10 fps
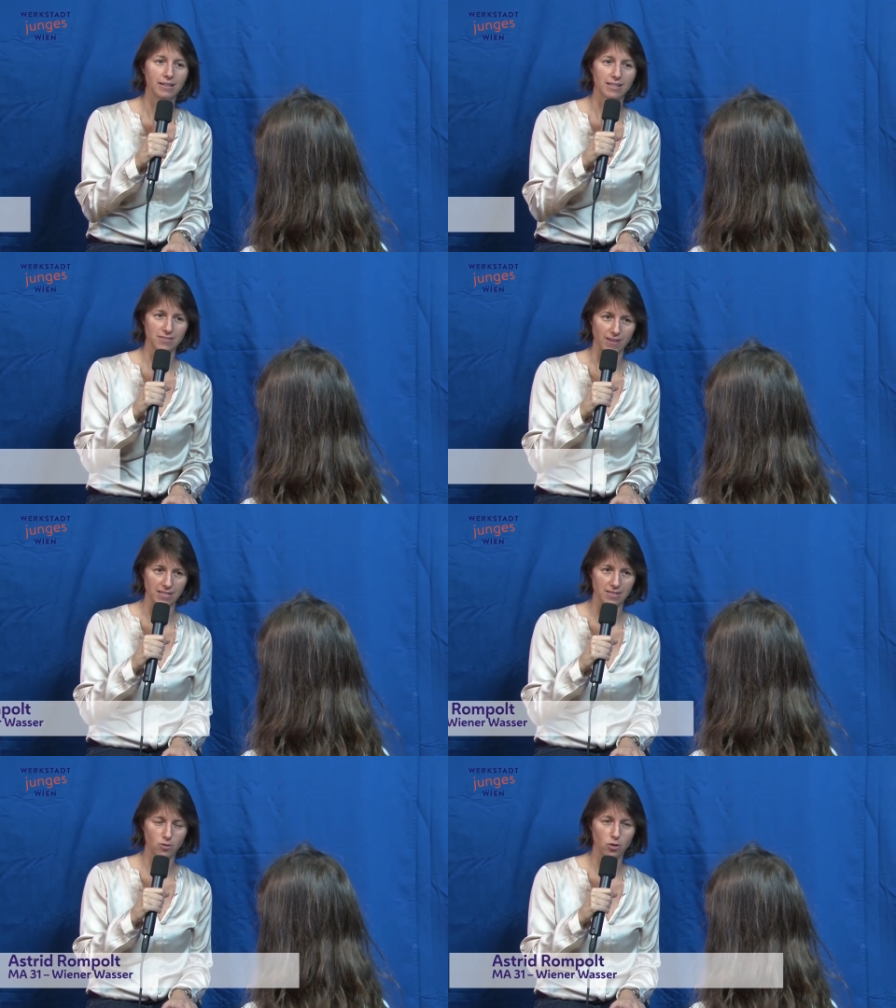Das
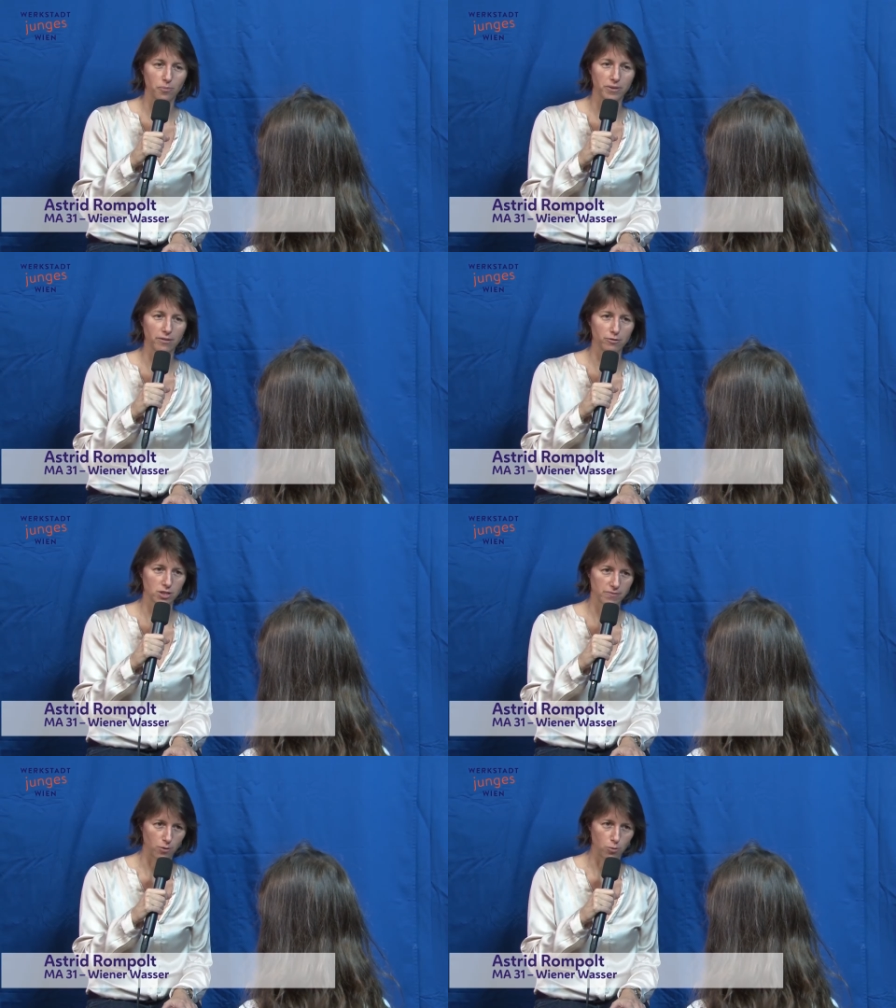Wasser kommt ja von
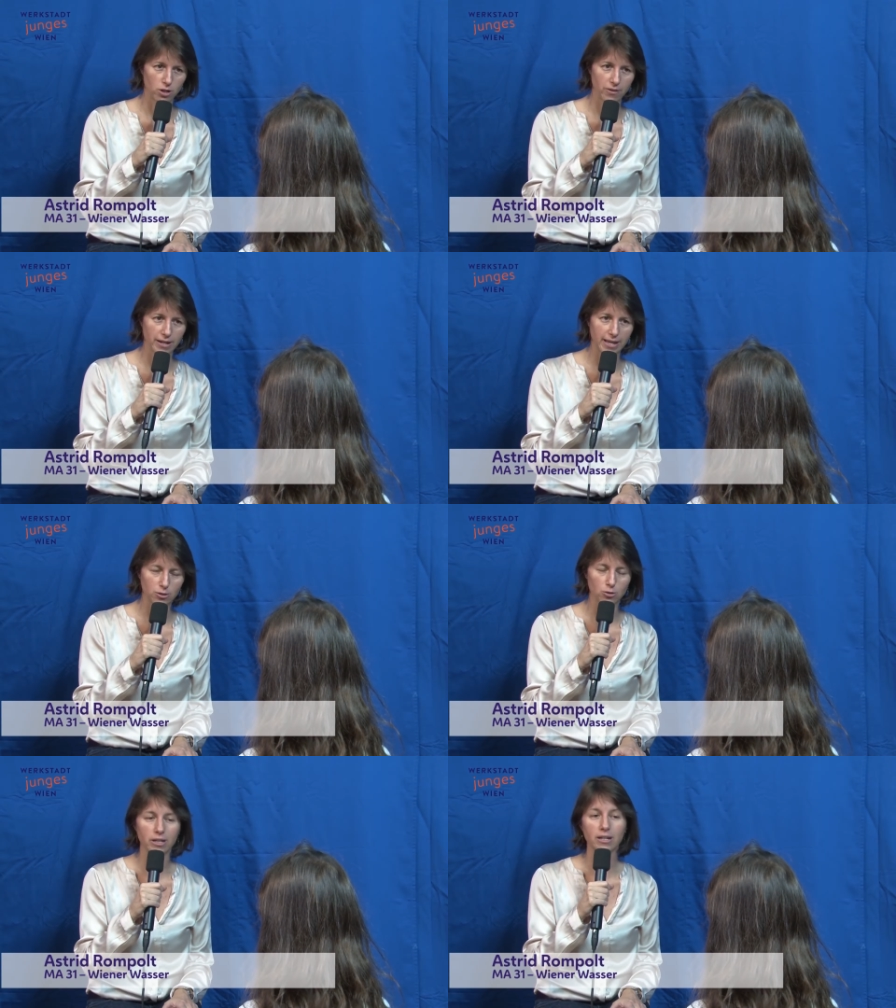zwei
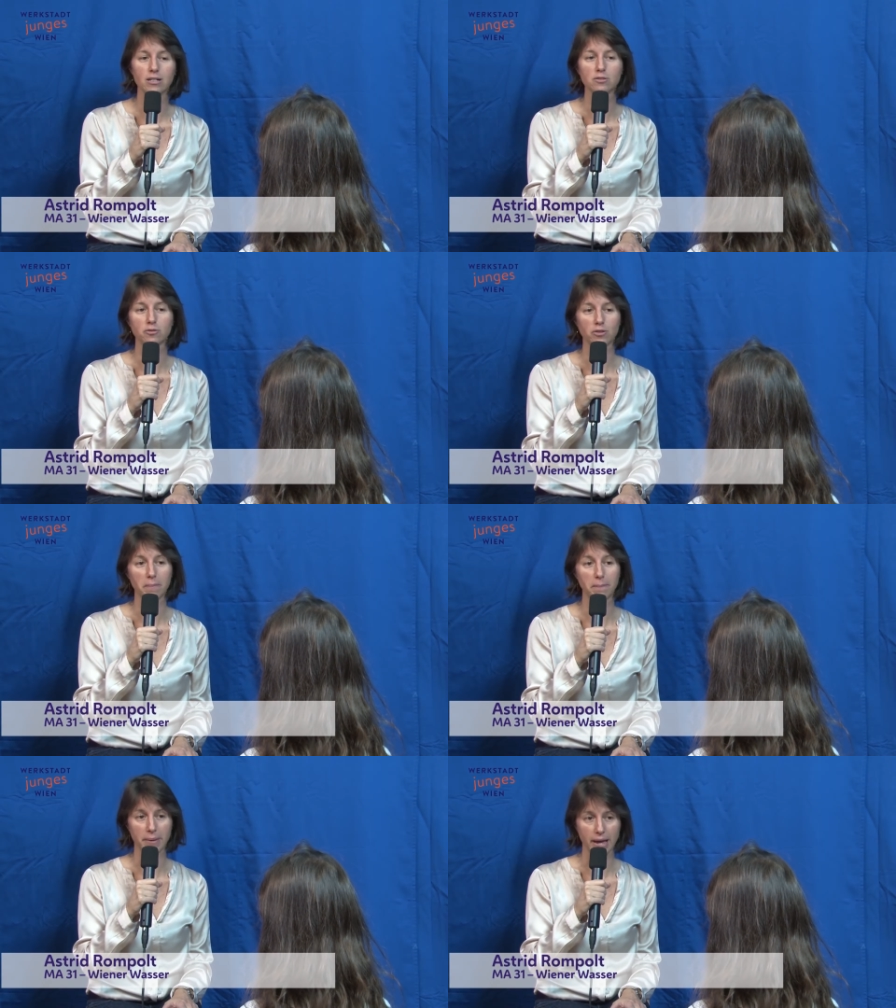Hochquellenleitungen, also von
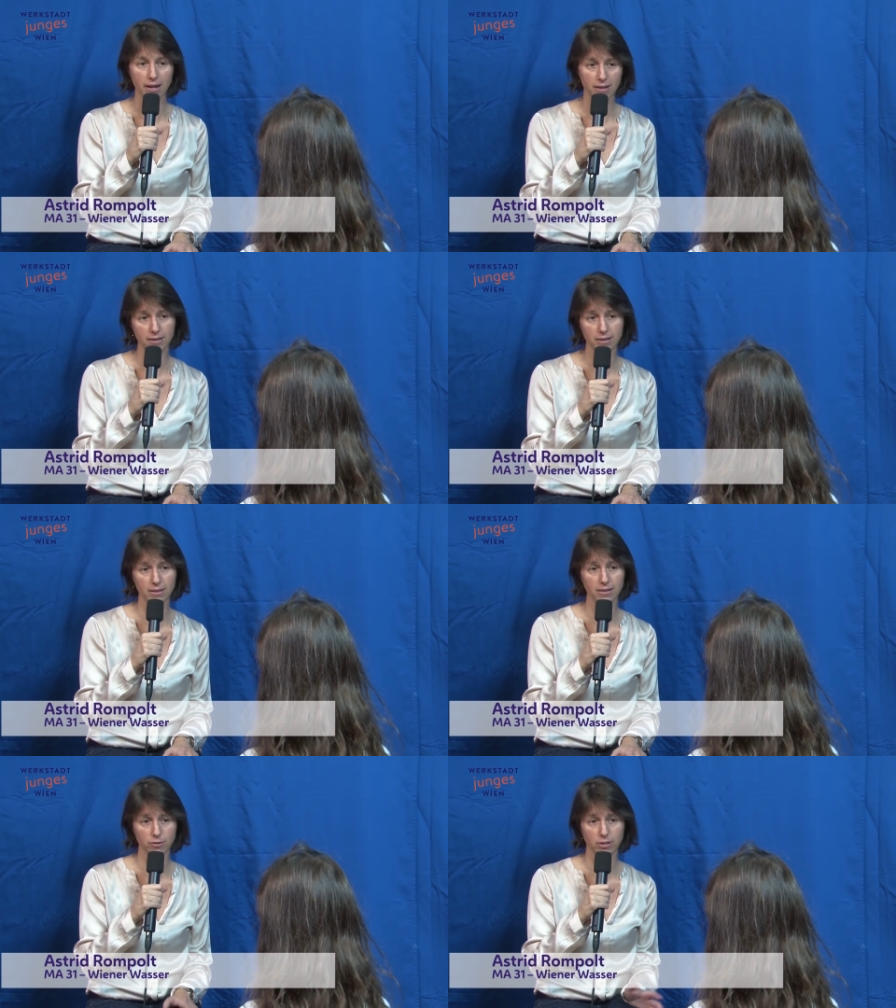den
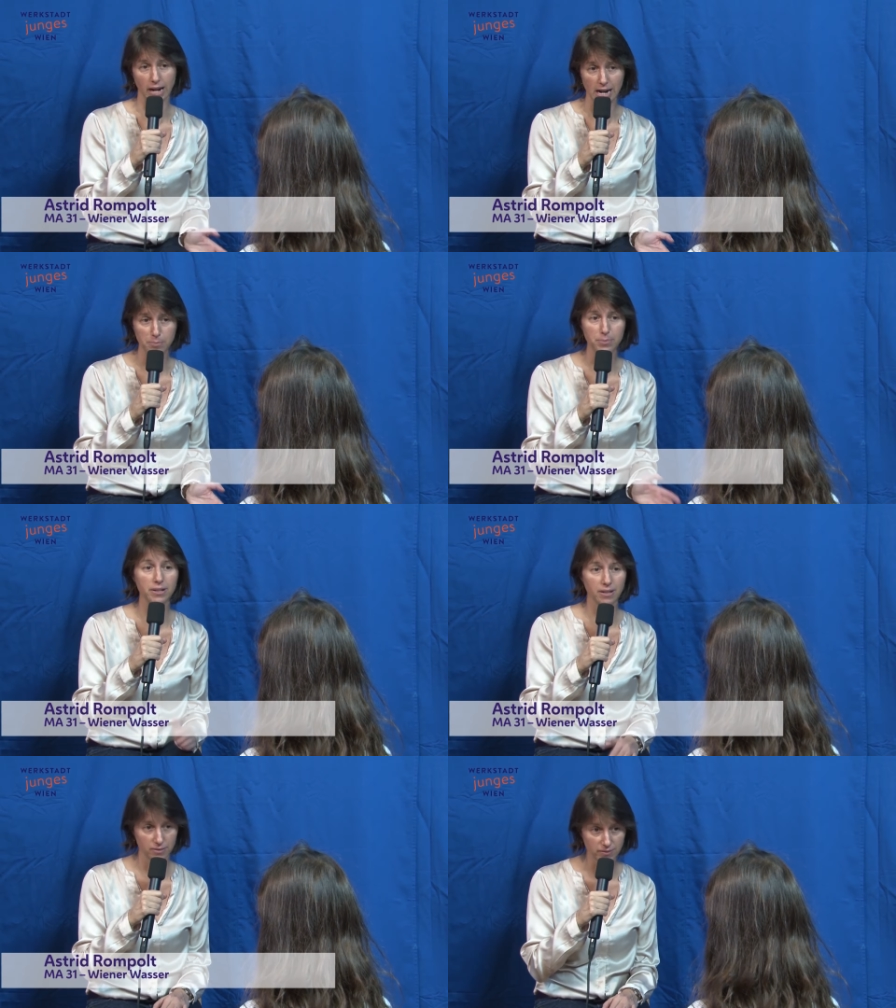Bergen, von den Alpen
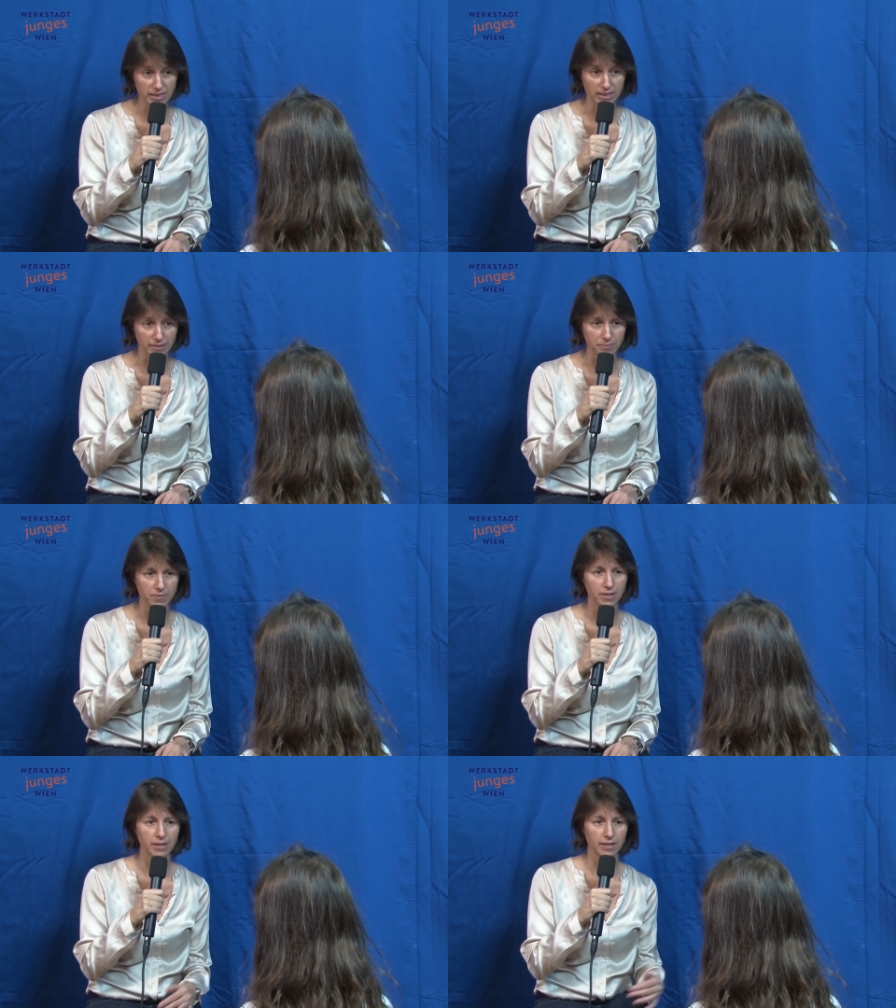nach Wien.
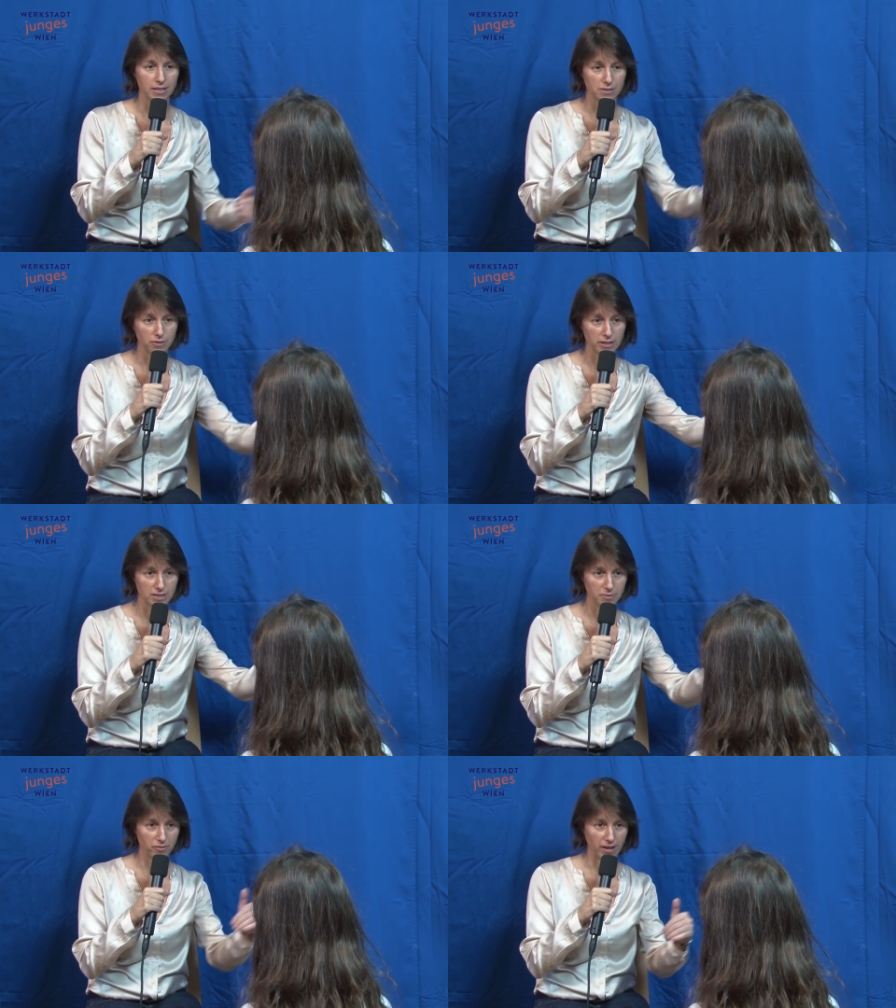Es
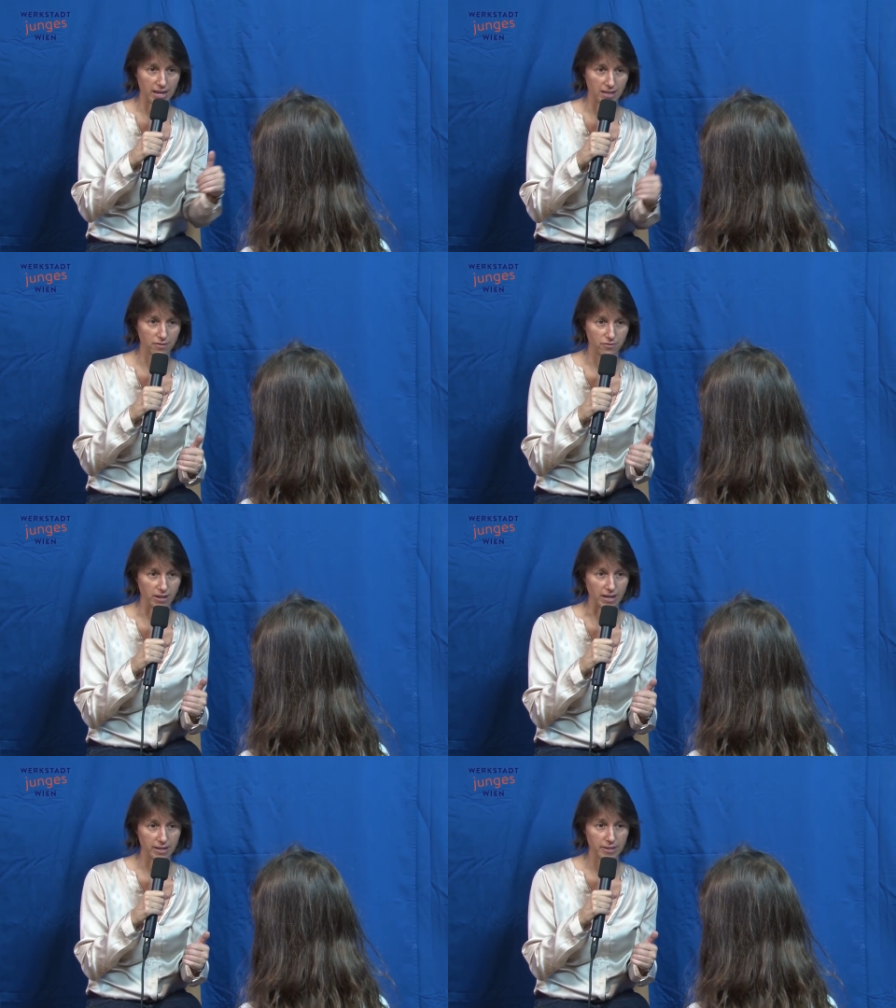fließt im freien
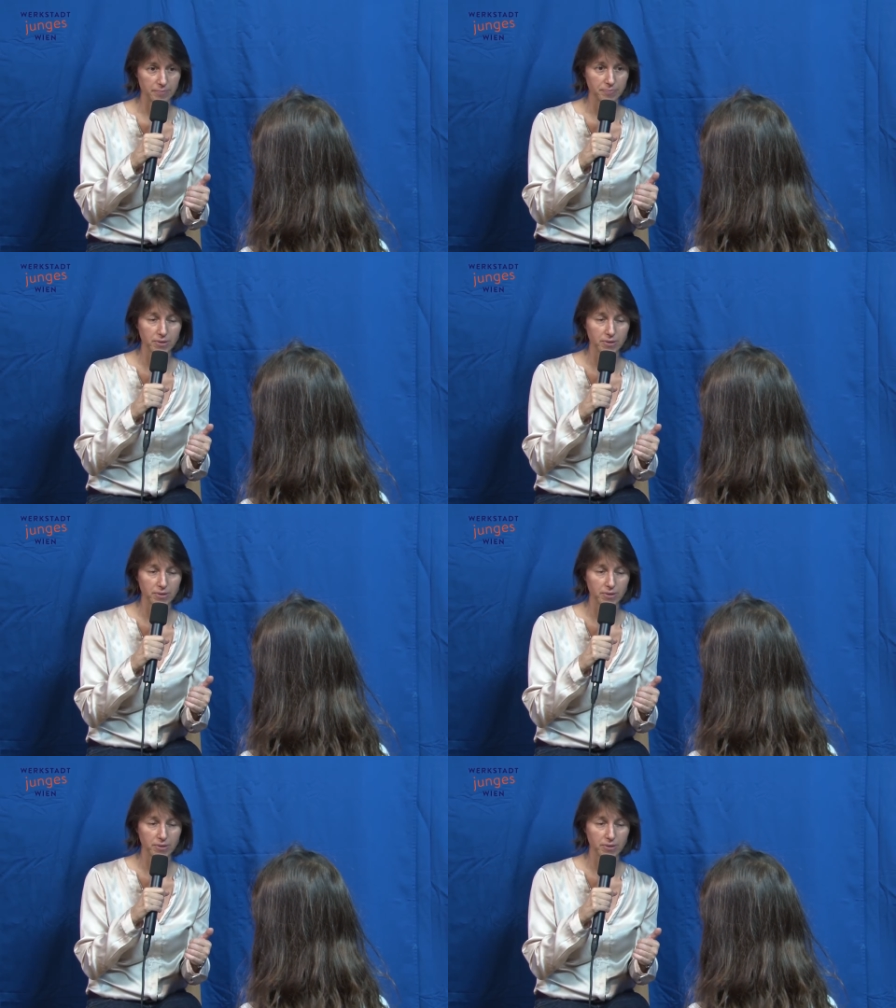Gefälle.